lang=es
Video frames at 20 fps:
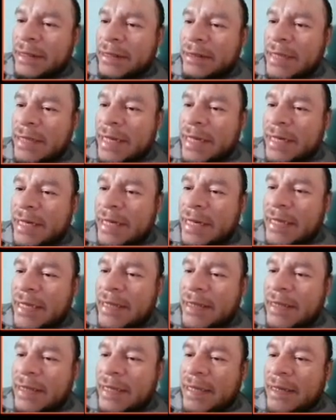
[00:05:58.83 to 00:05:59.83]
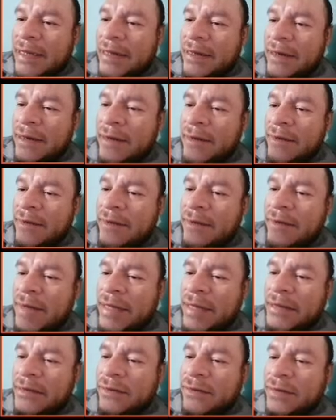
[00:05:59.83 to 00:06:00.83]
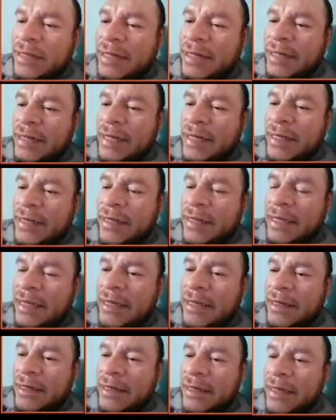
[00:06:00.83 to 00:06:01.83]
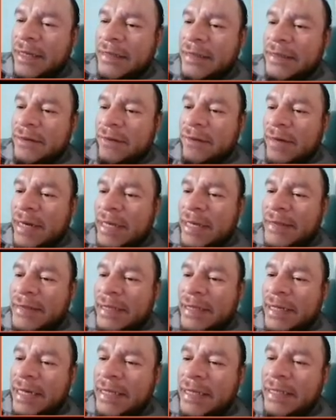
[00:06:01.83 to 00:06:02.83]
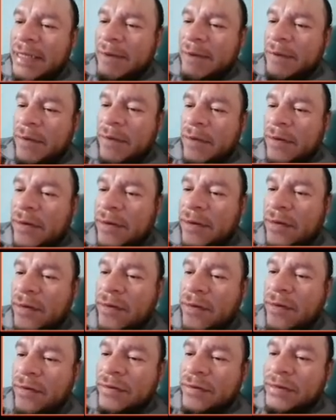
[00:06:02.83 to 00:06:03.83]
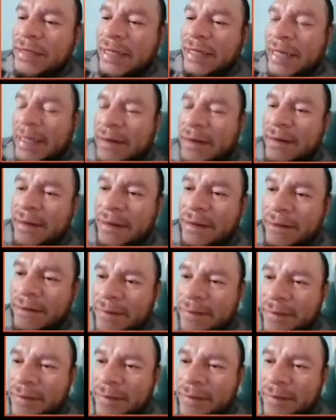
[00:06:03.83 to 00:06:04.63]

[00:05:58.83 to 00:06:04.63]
tangente más cotangente es igual a secante por cosecante.